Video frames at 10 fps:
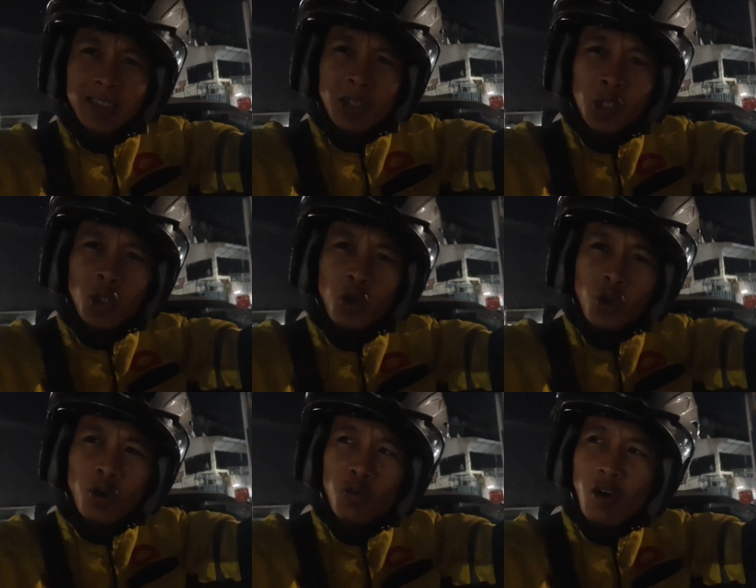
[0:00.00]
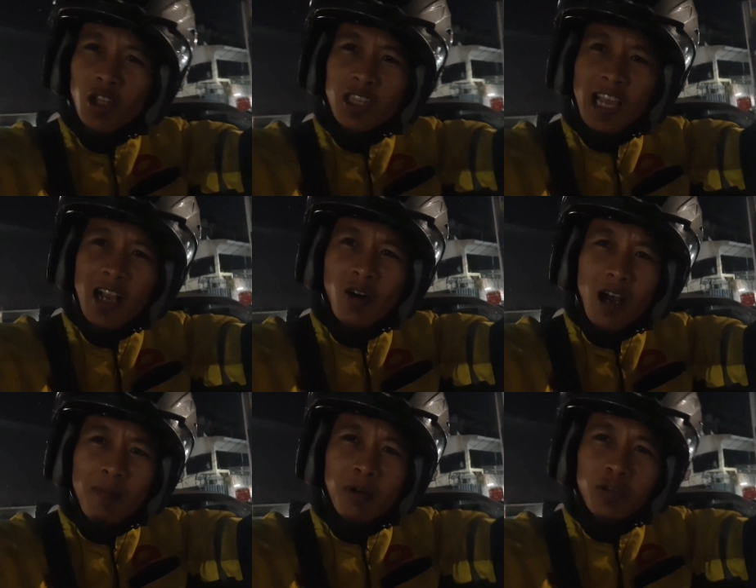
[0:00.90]
gue tuku kuota gue
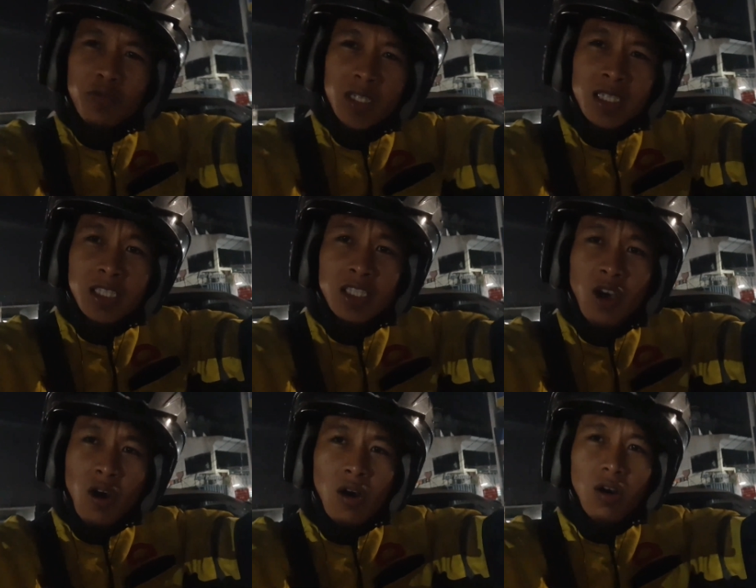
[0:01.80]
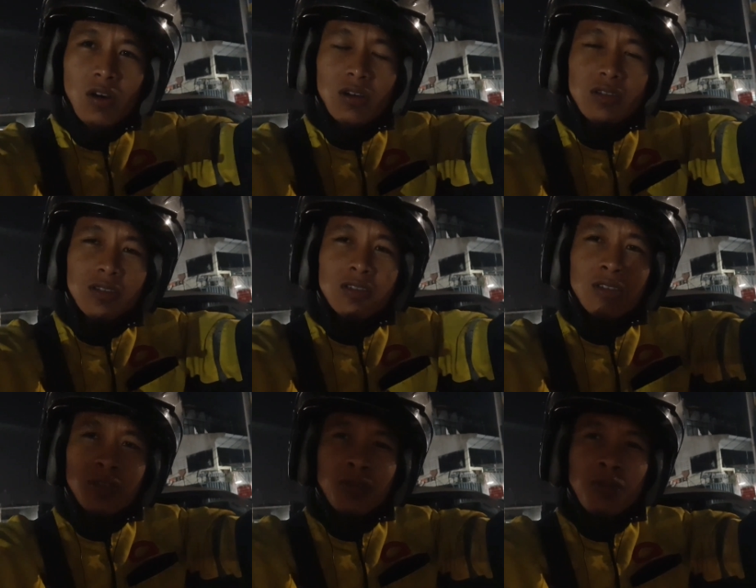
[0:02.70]
upload video
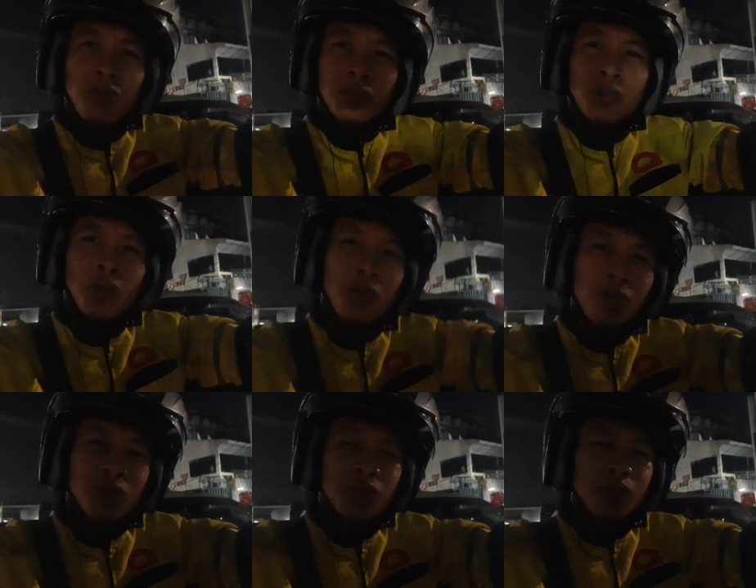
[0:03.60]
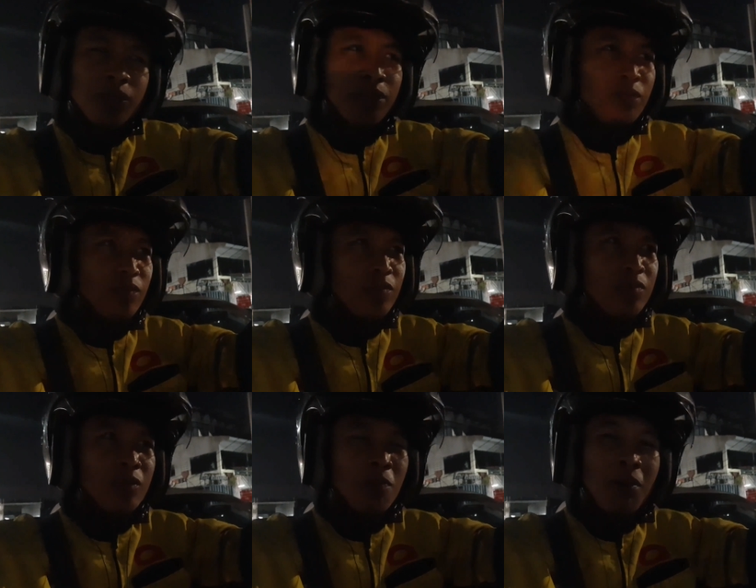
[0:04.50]
untuk
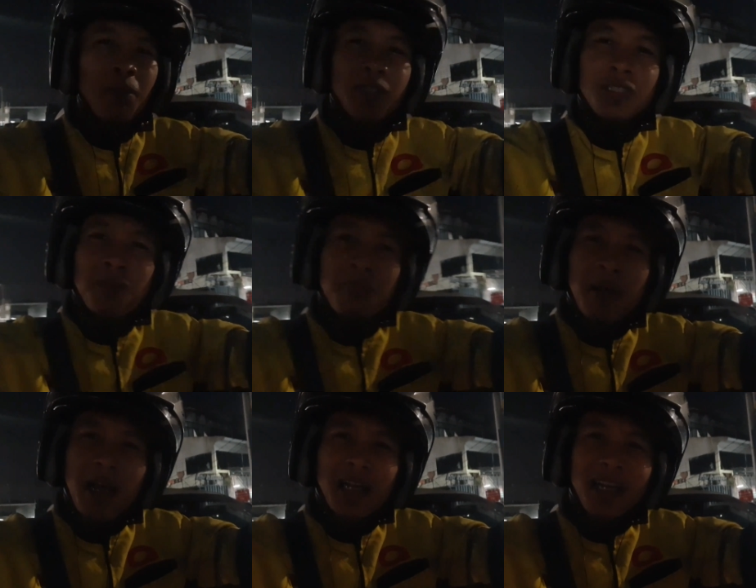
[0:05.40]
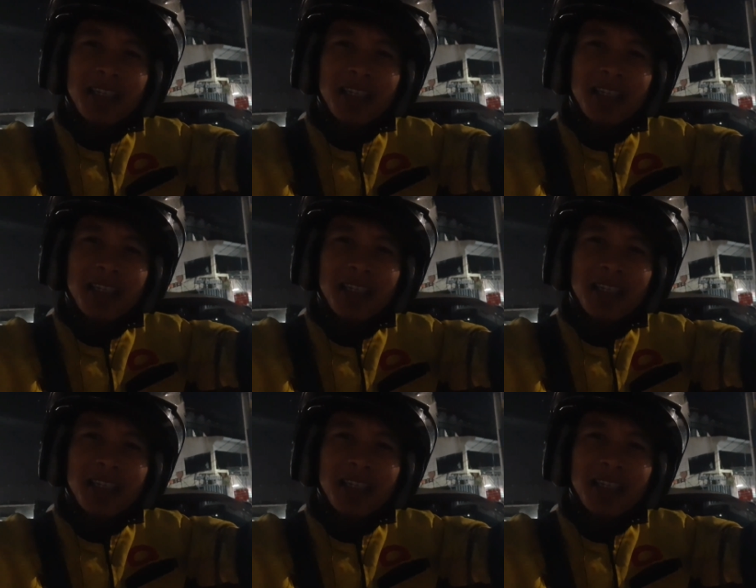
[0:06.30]
mempersembahkan